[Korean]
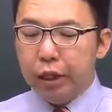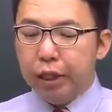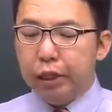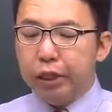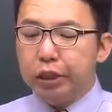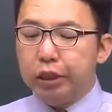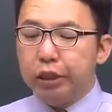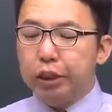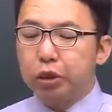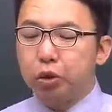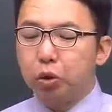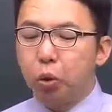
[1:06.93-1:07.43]

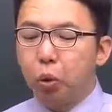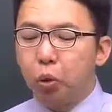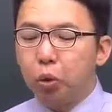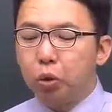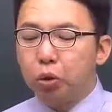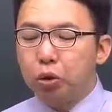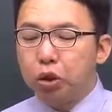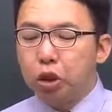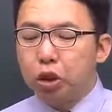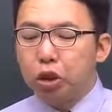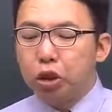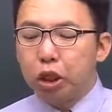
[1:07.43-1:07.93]
이
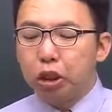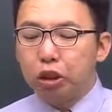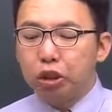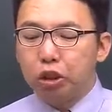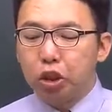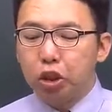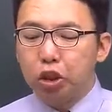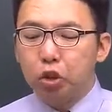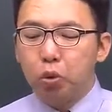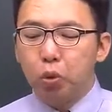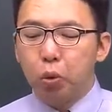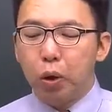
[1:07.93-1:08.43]
송전단
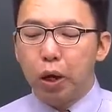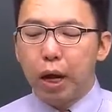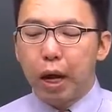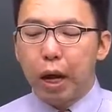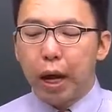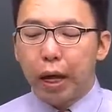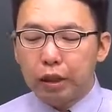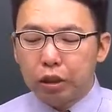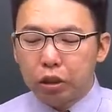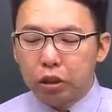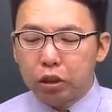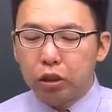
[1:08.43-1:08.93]
전류와
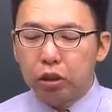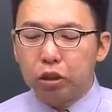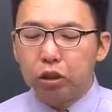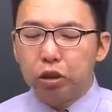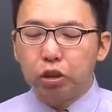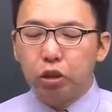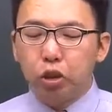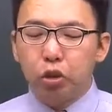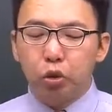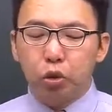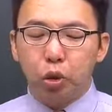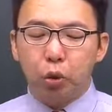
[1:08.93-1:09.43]
같은
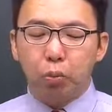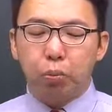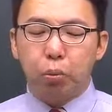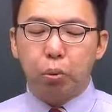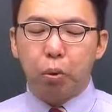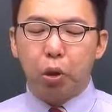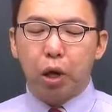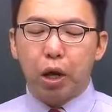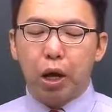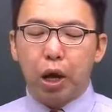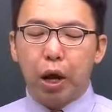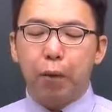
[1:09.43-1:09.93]
전류의
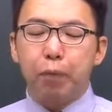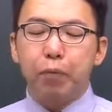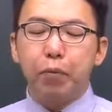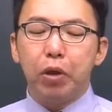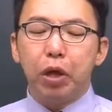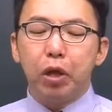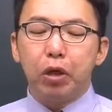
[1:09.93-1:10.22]
부하가